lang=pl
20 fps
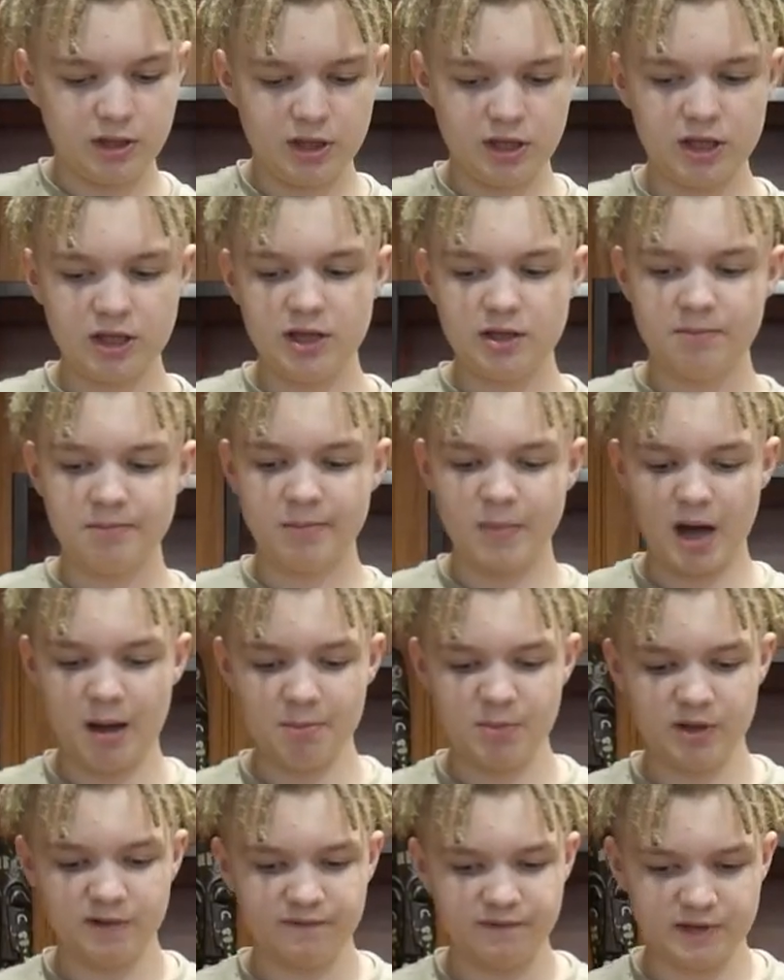i
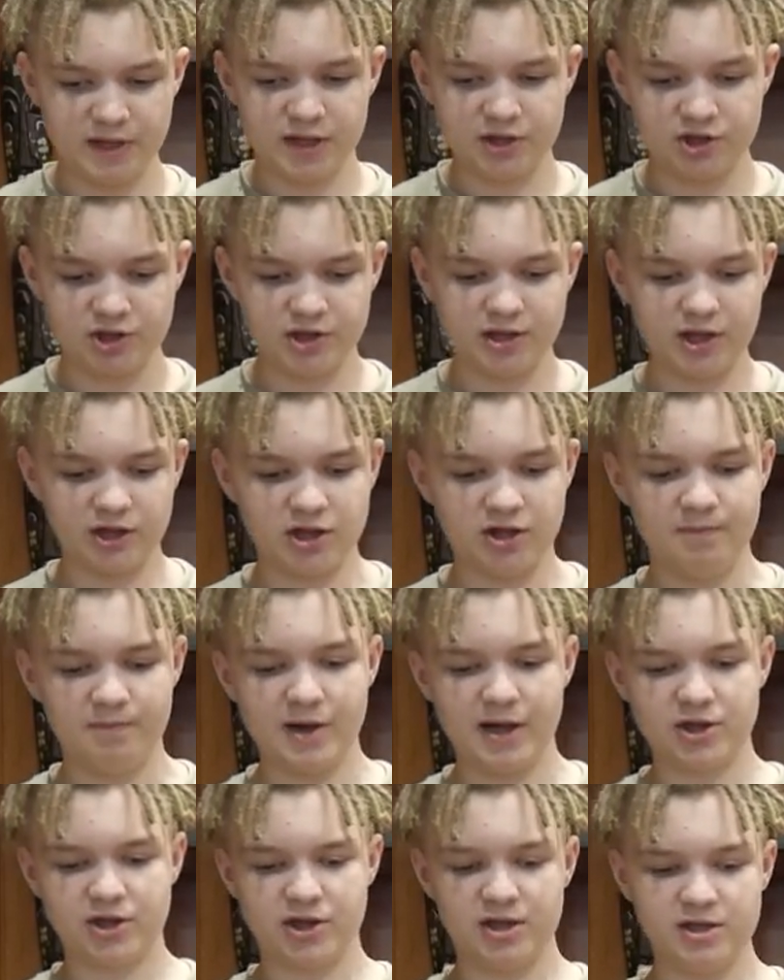mamy wnętrze naszej
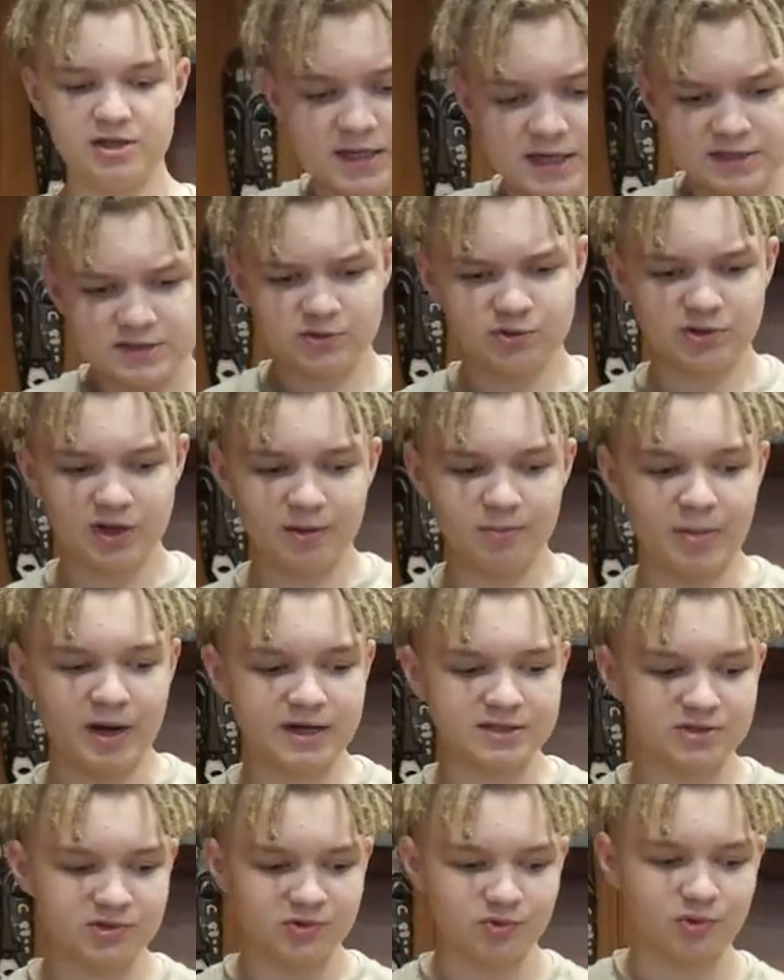paczki. Jest tutaj
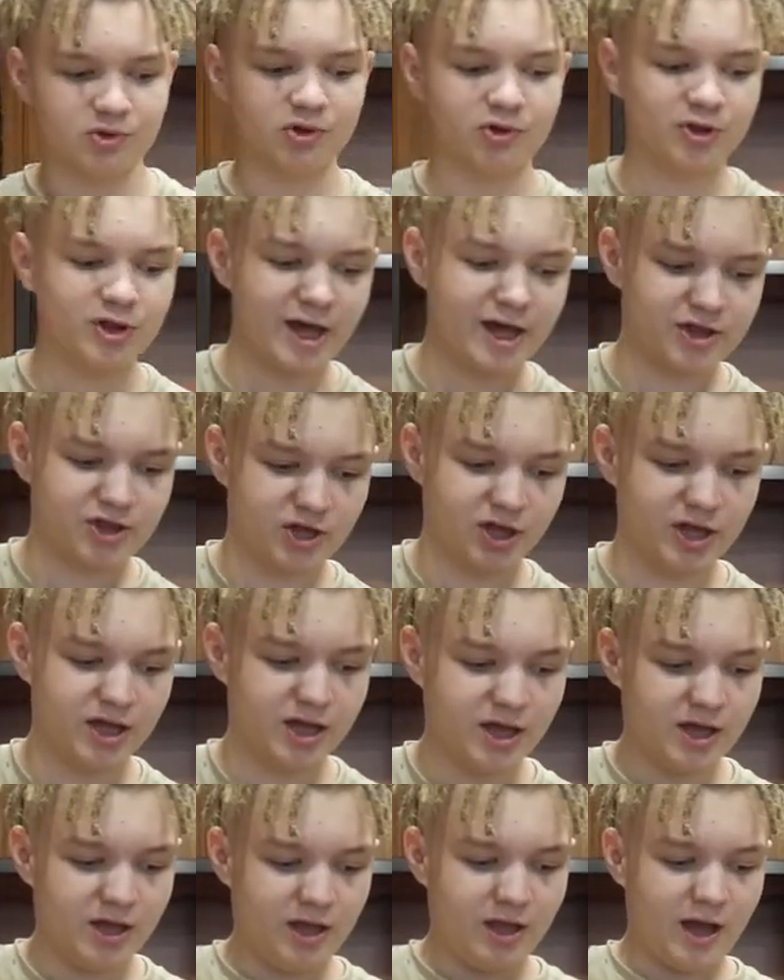bardzo dużo
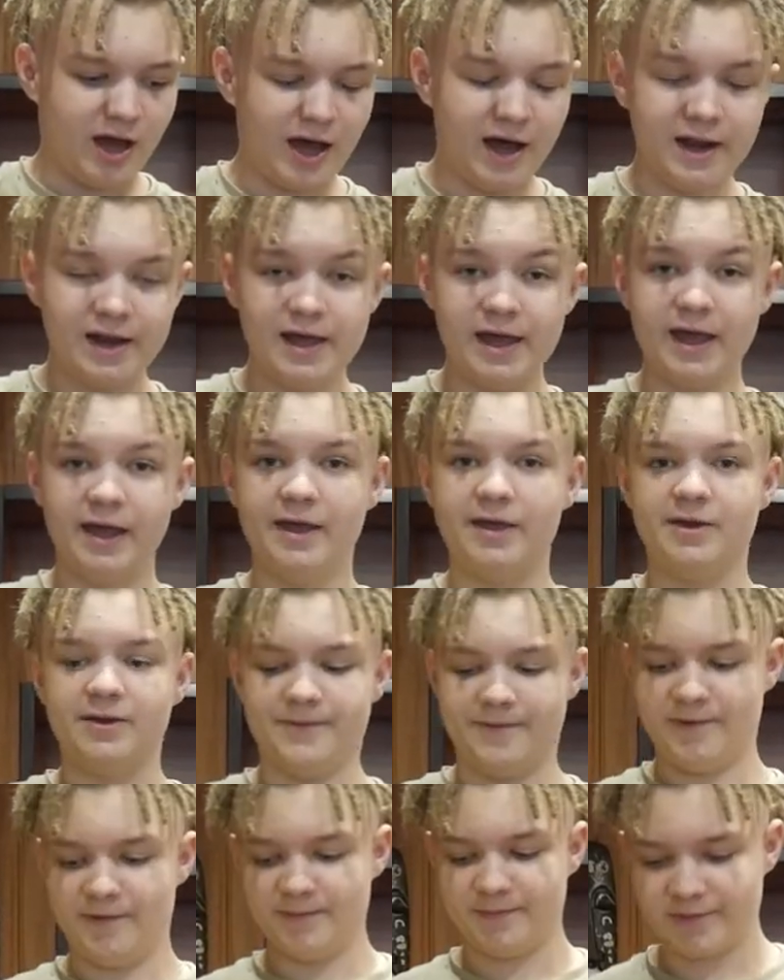rzeczy, ale
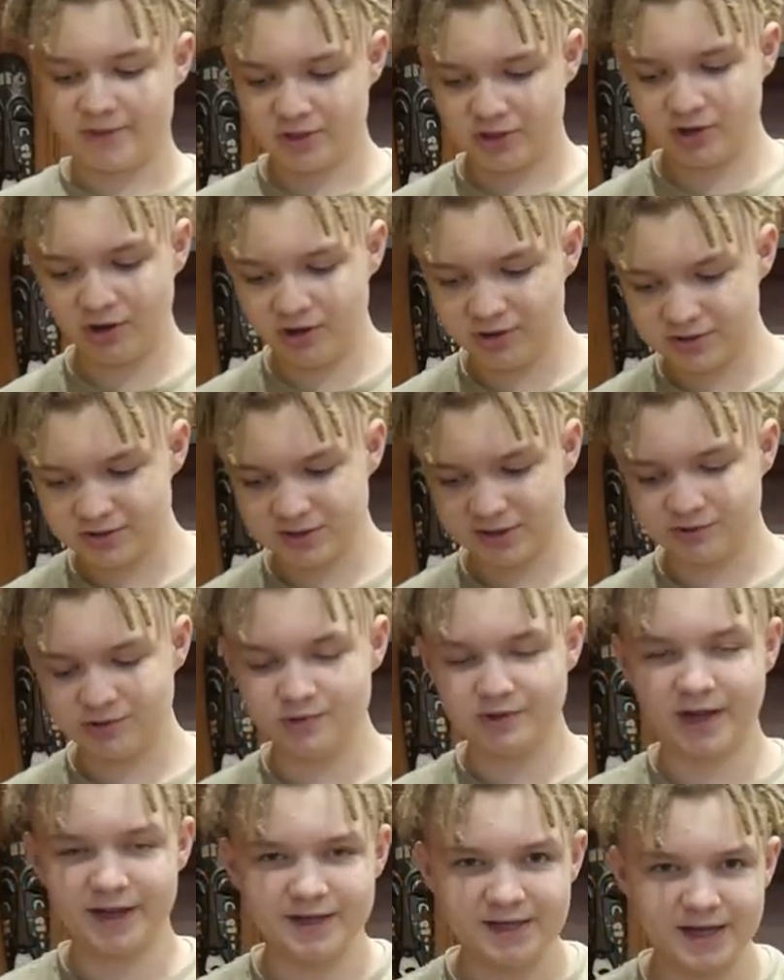to, co
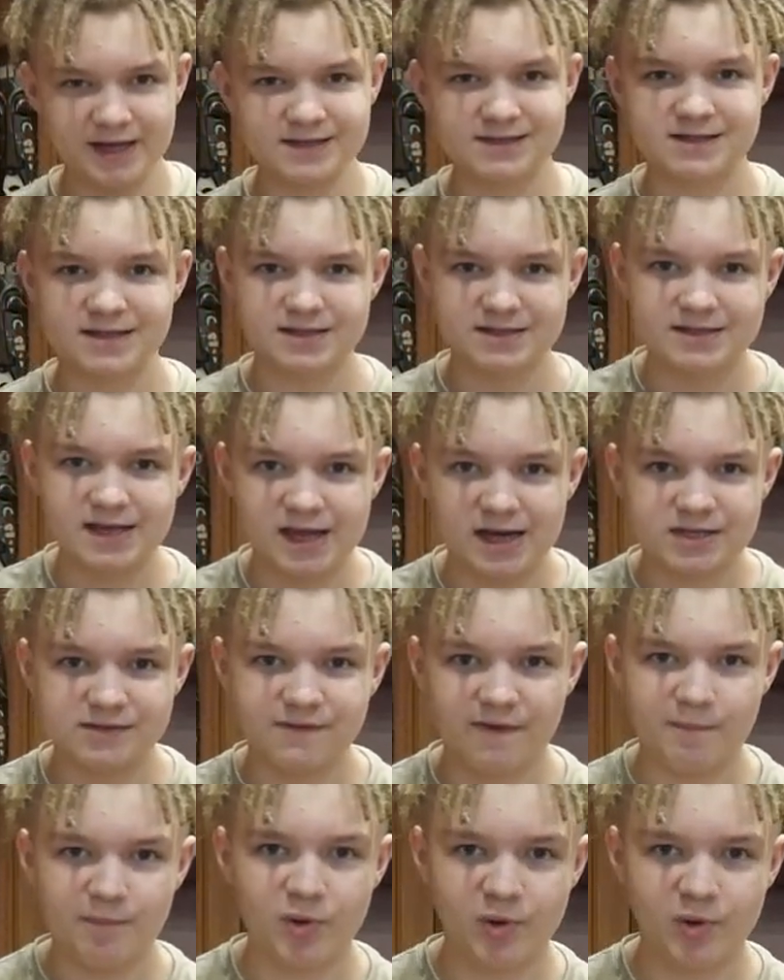tutaj jest, zaraz wam